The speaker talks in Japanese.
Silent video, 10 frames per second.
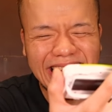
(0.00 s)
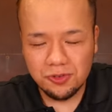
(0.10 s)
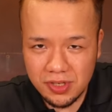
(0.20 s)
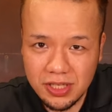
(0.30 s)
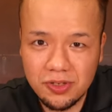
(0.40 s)

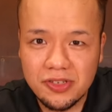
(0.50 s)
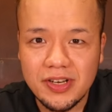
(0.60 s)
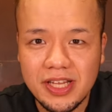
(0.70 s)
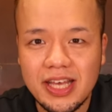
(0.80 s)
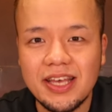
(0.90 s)
この後に
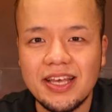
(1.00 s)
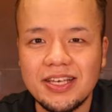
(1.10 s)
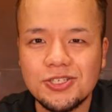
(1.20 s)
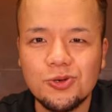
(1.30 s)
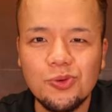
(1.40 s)
はね、
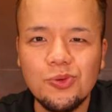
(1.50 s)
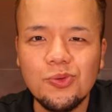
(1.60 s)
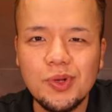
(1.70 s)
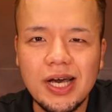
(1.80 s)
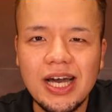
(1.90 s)
えー、小
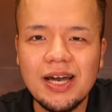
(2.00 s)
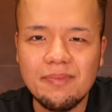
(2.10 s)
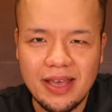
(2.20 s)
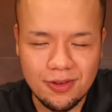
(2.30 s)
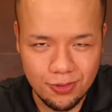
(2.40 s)

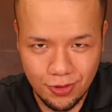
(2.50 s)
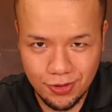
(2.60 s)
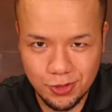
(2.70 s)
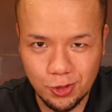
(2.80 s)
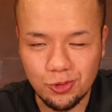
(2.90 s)
ラーメンを
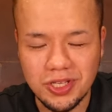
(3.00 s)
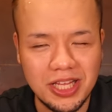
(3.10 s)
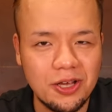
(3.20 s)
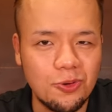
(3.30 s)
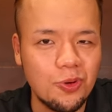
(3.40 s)
ちょっとい
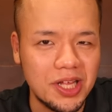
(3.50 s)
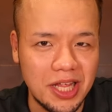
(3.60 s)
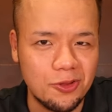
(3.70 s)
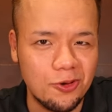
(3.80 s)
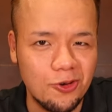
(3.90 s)
ただこうか
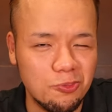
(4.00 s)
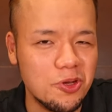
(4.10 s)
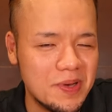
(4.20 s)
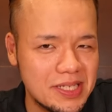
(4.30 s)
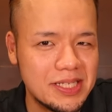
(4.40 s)
なと
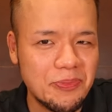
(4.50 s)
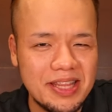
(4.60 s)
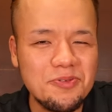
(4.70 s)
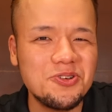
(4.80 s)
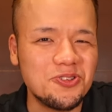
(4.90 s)
思います。
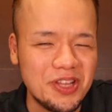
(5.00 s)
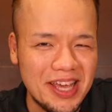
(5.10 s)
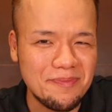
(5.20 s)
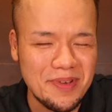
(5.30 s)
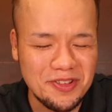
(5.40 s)
レフォの
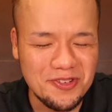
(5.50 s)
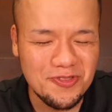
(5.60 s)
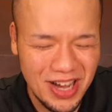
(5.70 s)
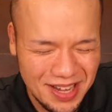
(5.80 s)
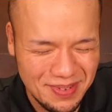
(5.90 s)
ね、メニュー
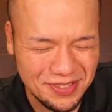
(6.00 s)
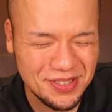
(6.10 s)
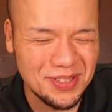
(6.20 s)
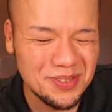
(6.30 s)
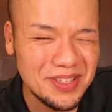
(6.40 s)
は、まあ、
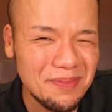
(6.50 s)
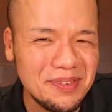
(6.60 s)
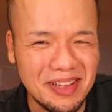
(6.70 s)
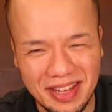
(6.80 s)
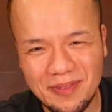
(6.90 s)
普通に食
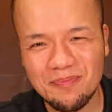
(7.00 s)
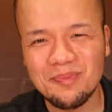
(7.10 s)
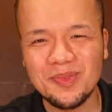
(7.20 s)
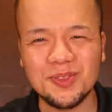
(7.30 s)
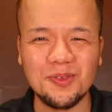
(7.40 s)
べてね、
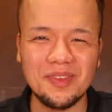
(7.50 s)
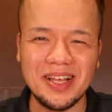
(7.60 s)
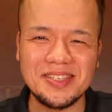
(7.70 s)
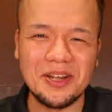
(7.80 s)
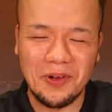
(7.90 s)
どん
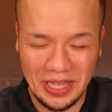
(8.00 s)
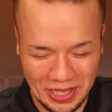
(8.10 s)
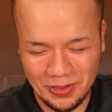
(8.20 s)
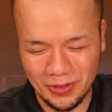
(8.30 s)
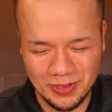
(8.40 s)
な味なのかっ
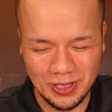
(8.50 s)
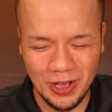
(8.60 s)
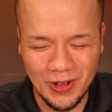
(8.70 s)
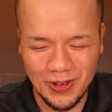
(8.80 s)
ていうのをちょっと